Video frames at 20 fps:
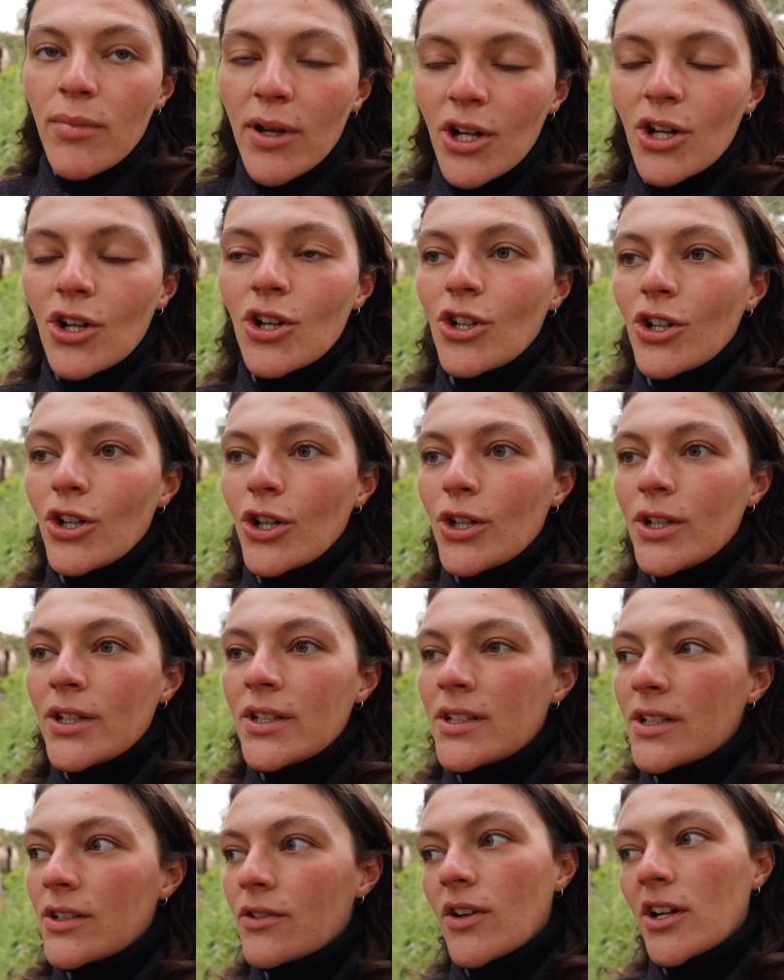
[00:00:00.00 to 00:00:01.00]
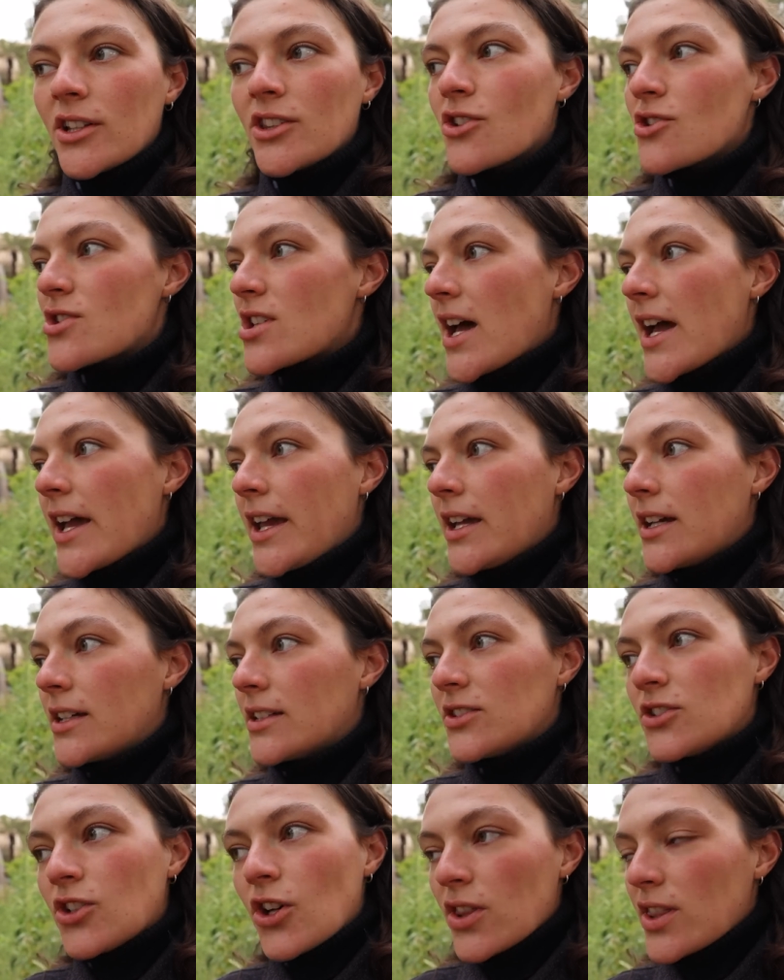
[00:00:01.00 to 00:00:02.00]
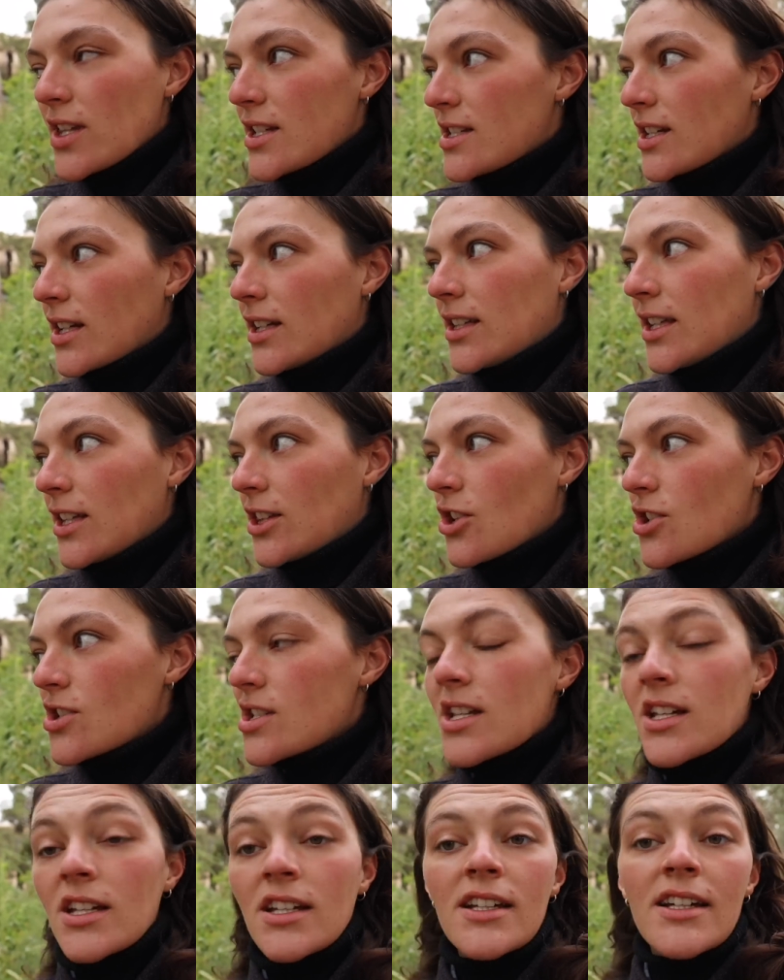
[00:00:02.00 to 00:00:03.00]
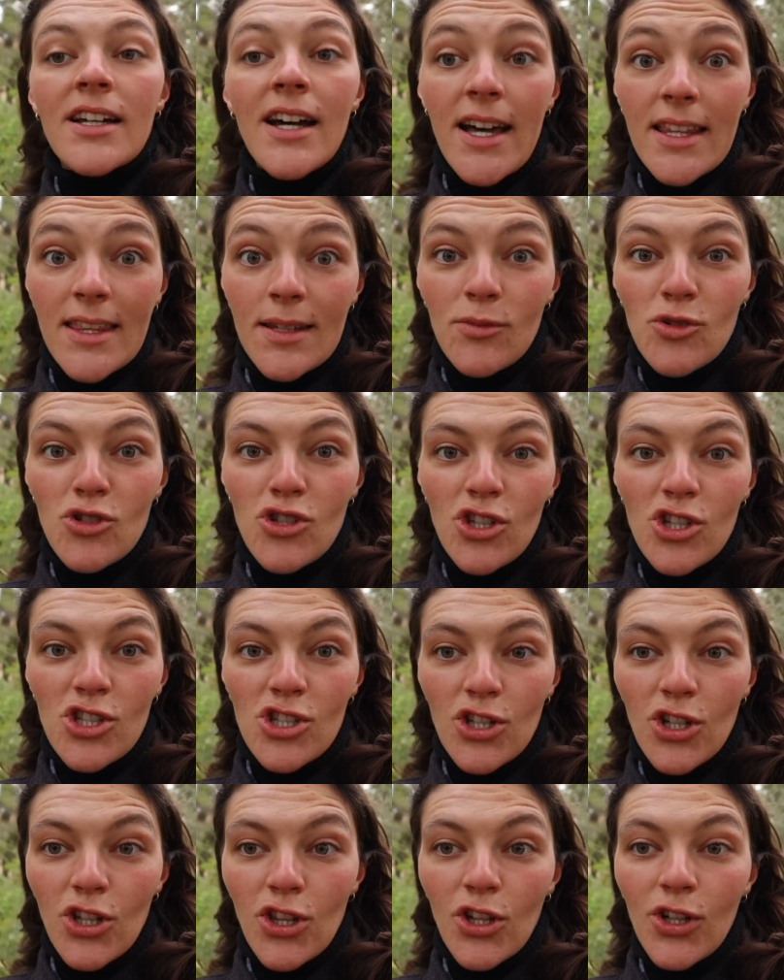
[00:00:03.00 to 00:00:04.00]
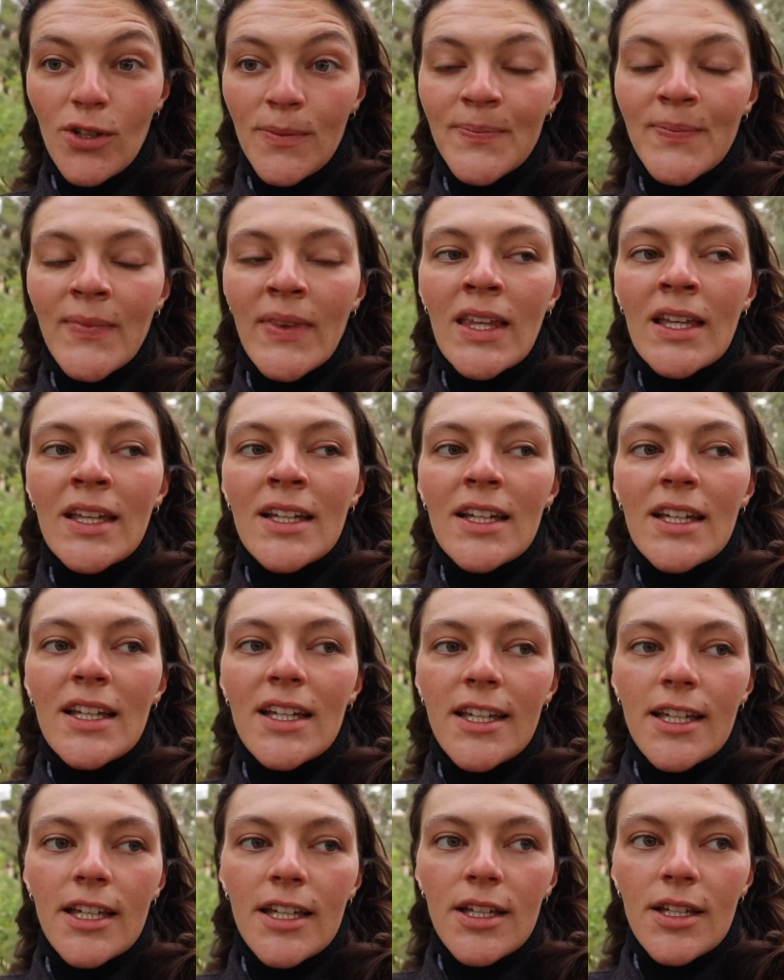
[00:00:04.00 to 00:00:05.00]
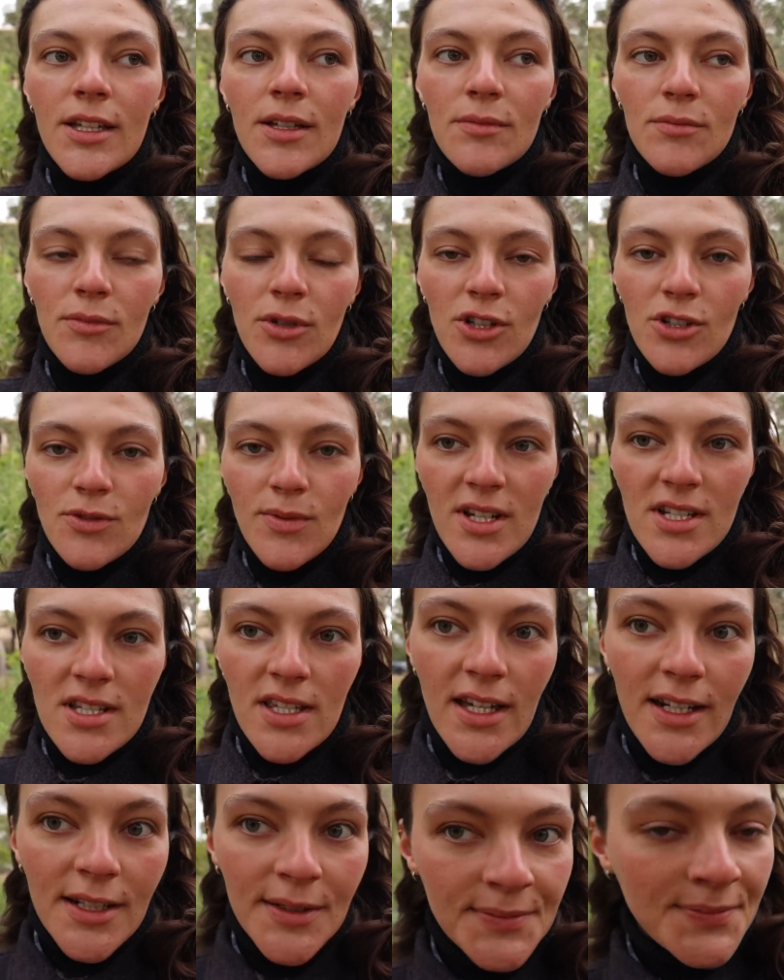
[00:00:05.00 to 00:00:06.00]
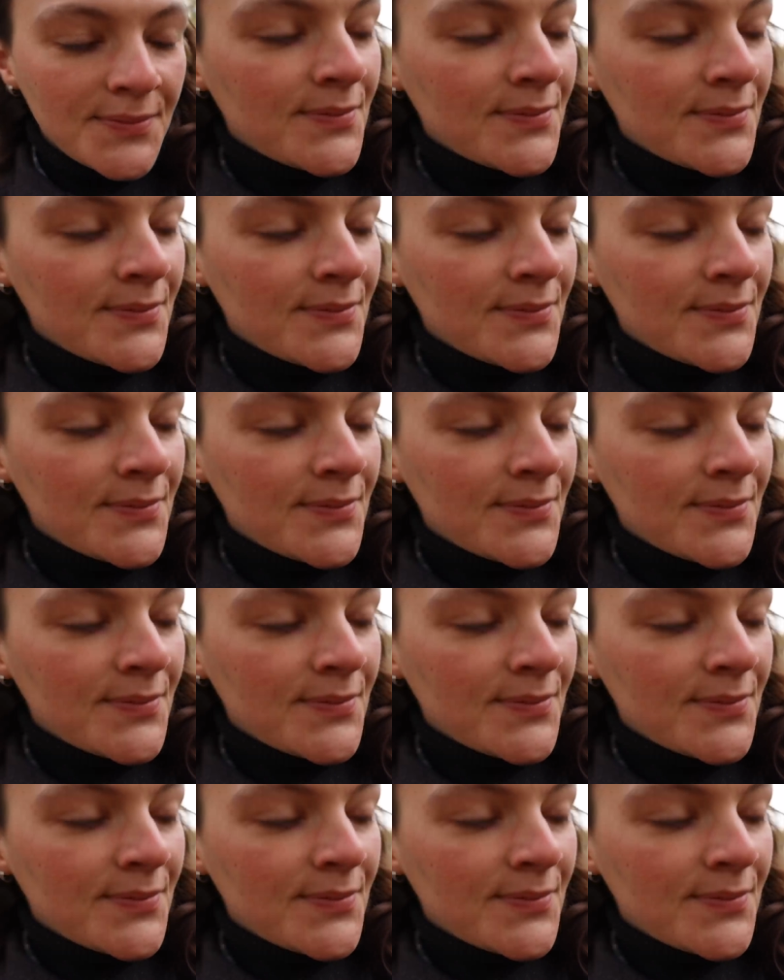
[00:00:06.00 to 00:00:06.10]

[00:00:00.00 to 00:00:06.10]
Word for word: pero ¿cuántos hay? 12 chiquititos, hacen mucho destrozo. Y bueno, os voy a enseñar.